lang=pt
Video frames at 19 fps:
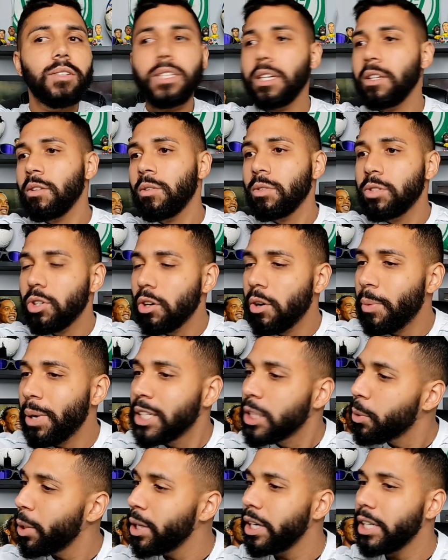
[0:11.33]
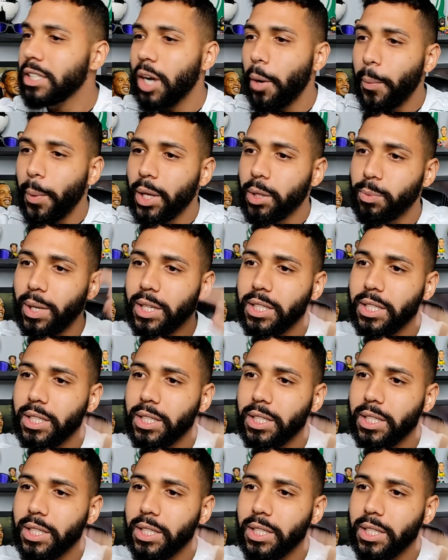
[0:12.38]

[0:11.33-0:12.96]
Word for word: O dia do jogo mais importante do Campeonato